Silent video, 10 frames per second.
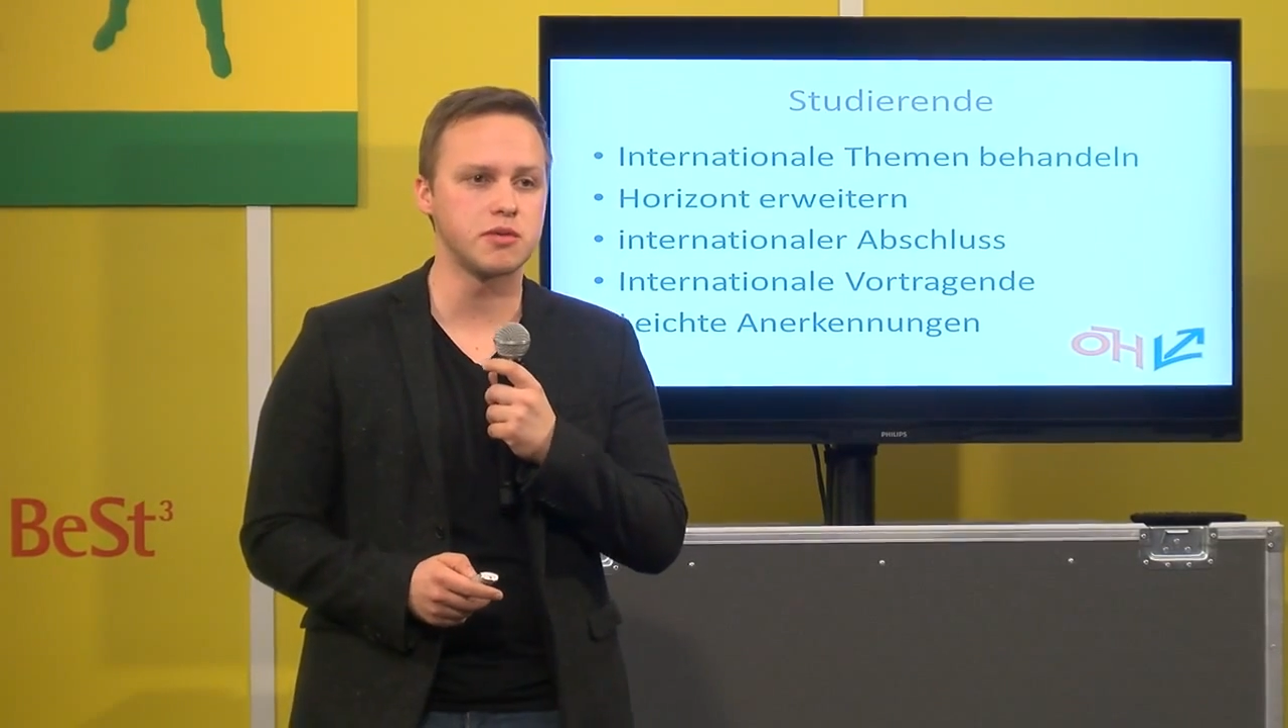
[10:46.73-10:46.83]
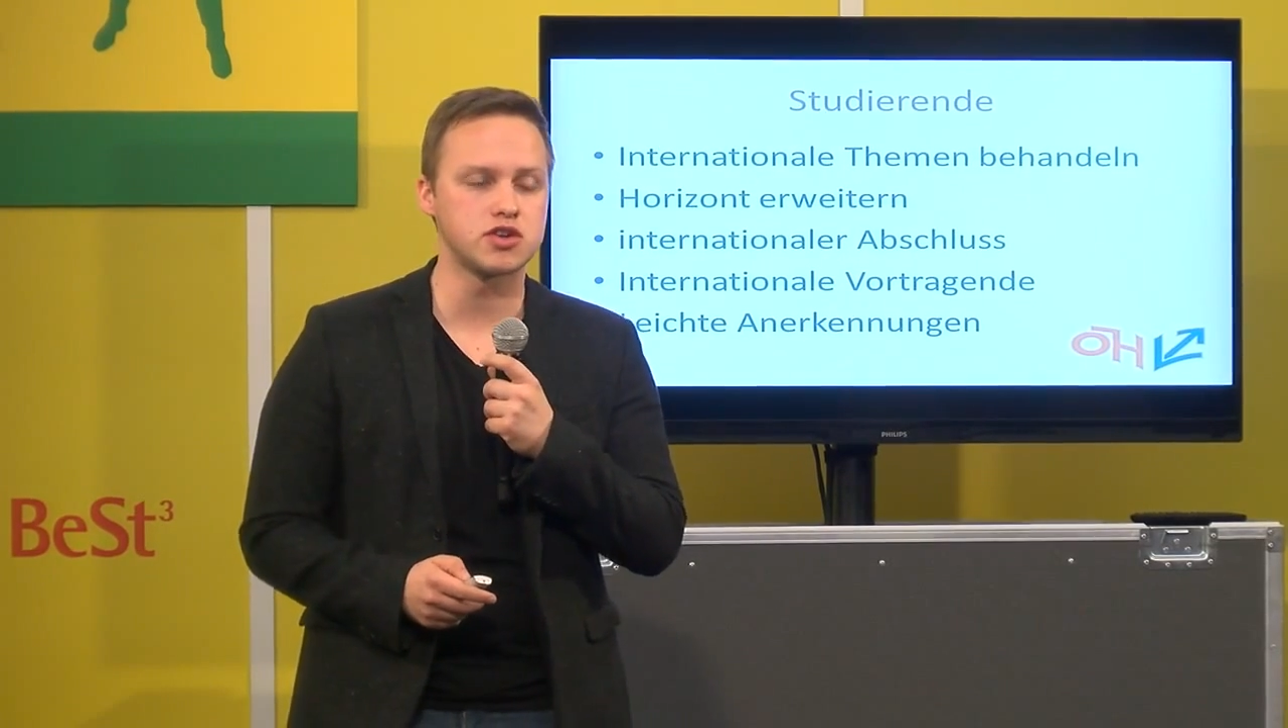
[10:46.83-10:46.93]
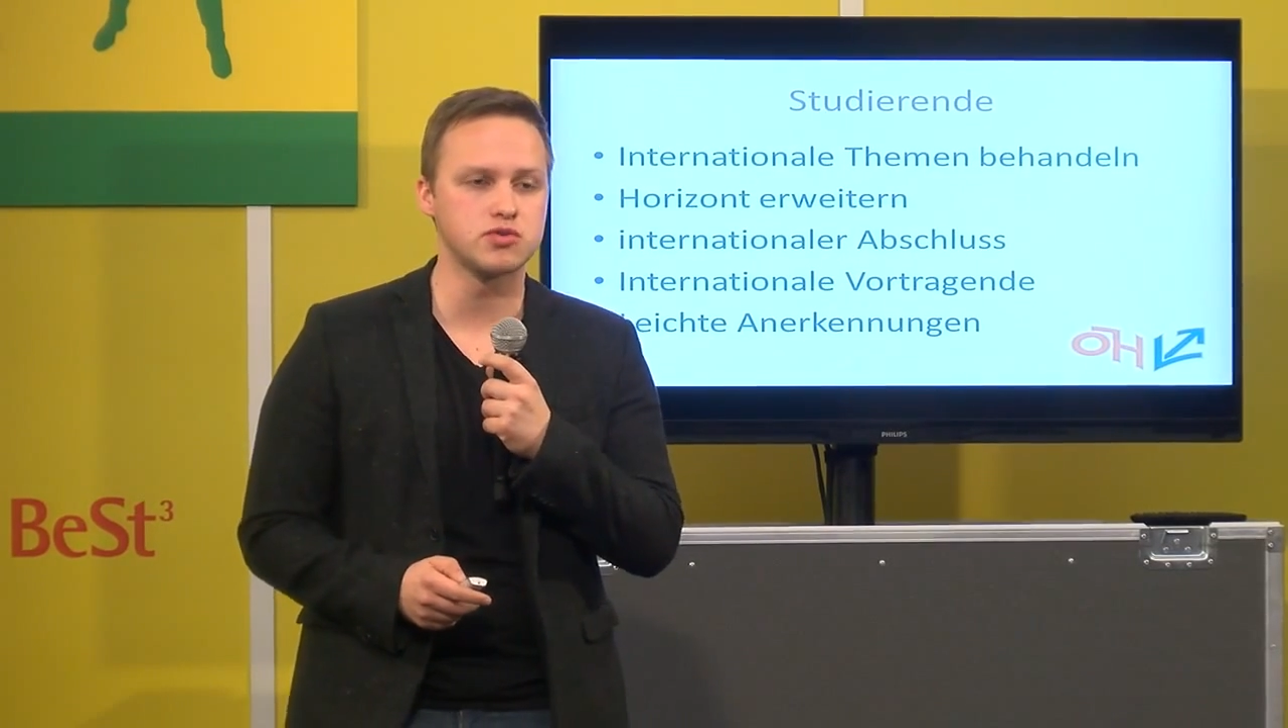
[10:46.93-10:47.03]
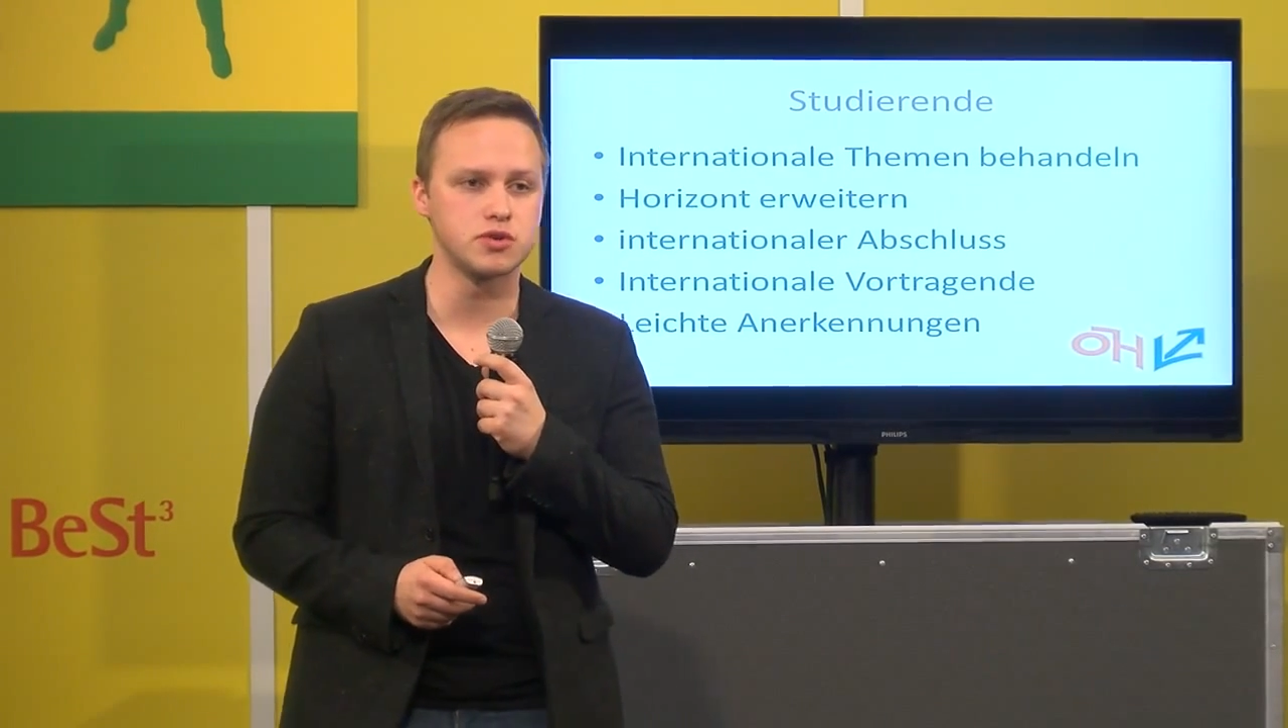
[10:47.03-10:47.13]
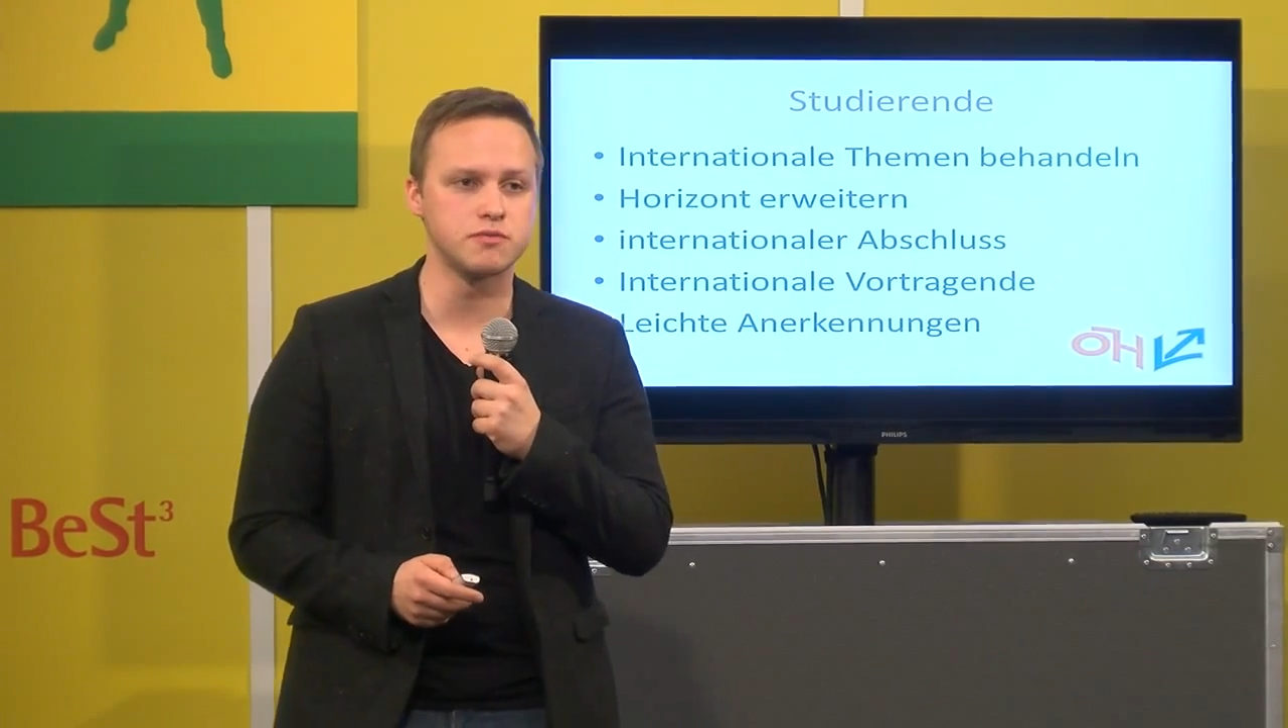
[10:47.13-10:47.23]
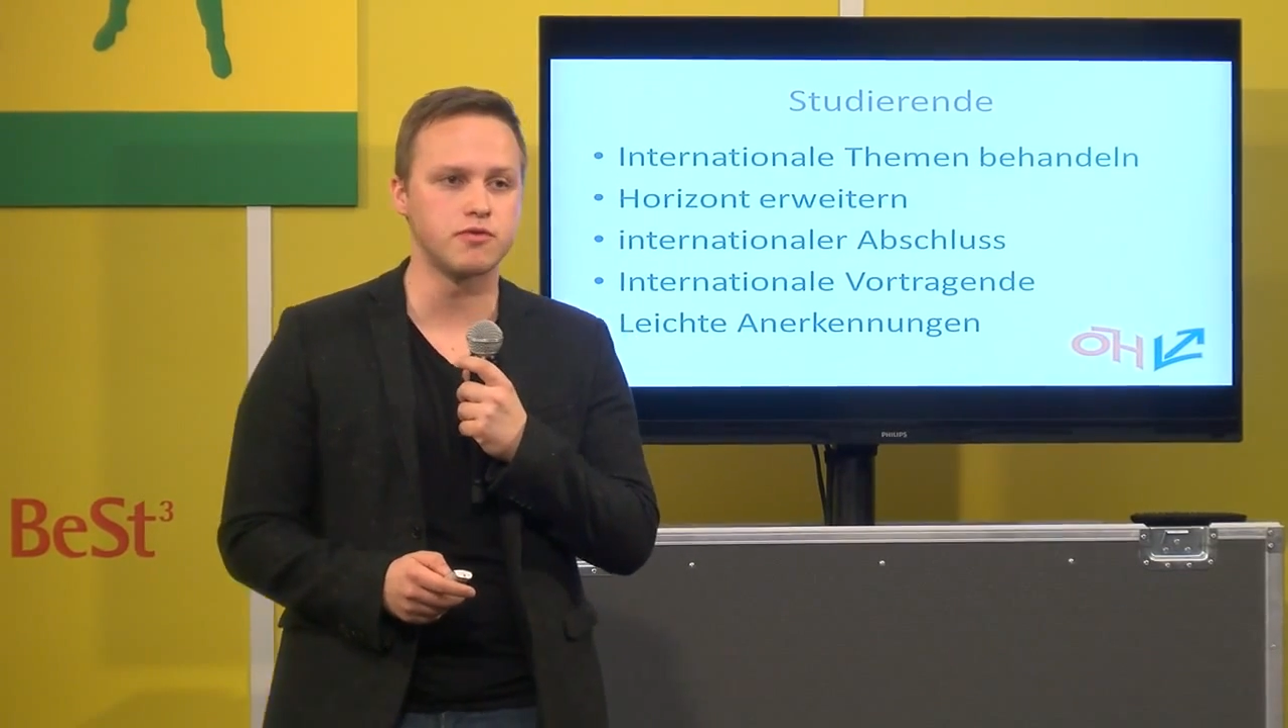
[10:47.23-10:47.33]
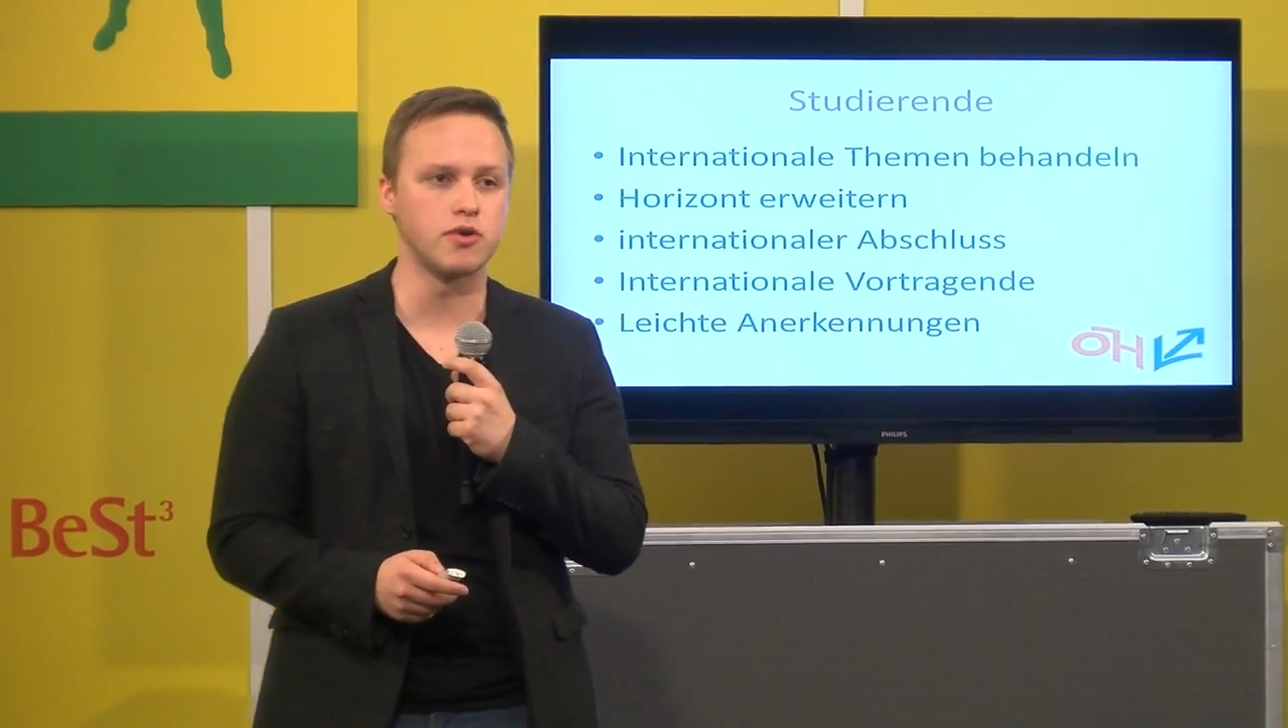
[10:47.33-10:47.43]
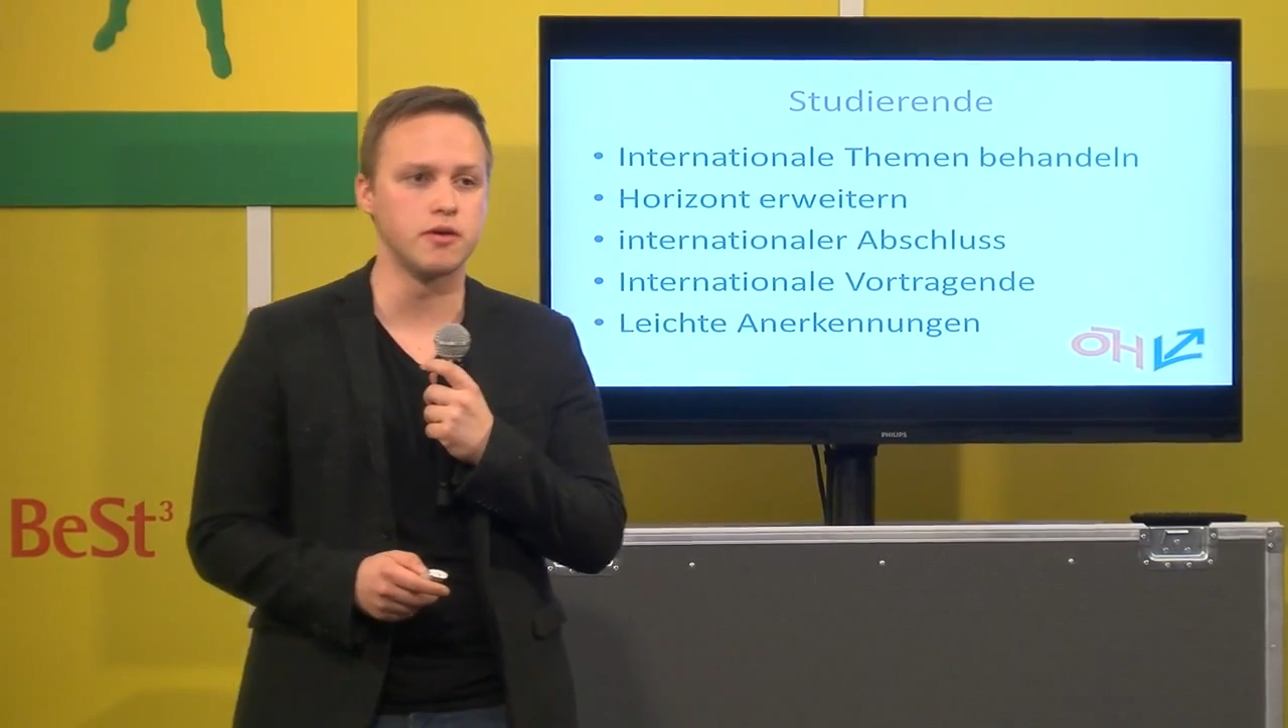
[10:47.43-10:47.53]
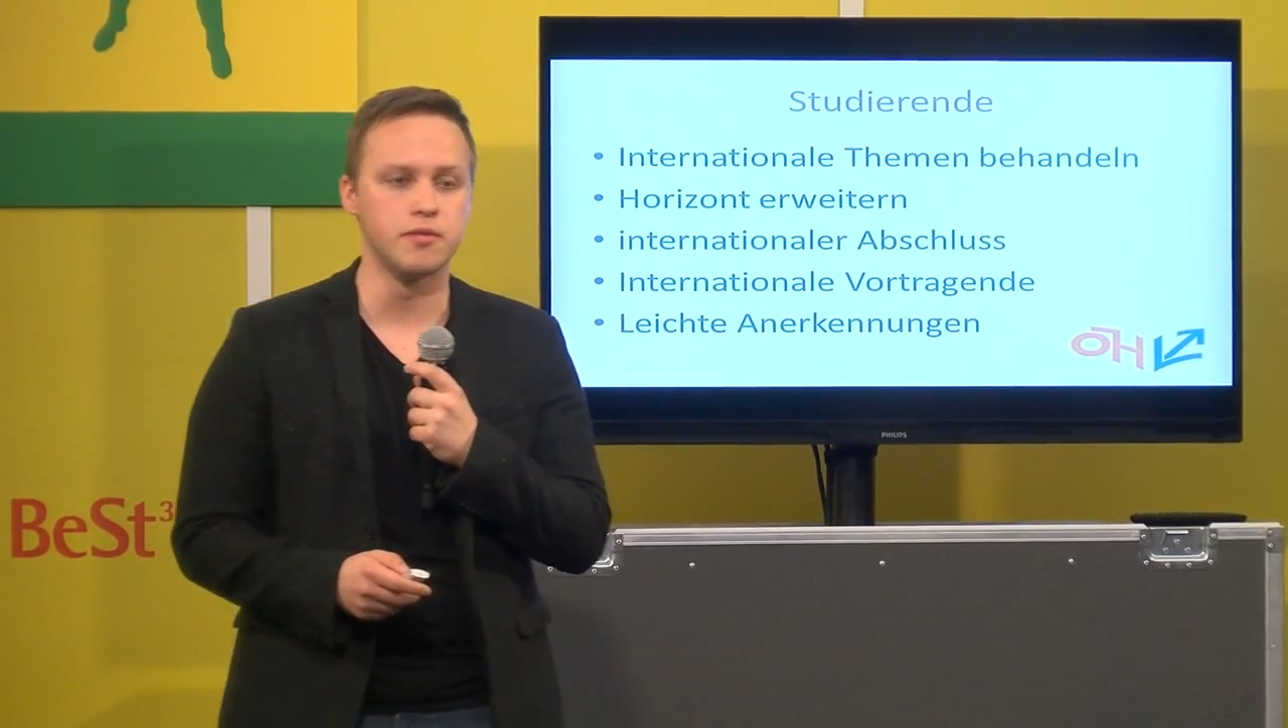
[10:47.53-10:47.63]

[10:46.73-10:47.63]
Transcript: Studium vor.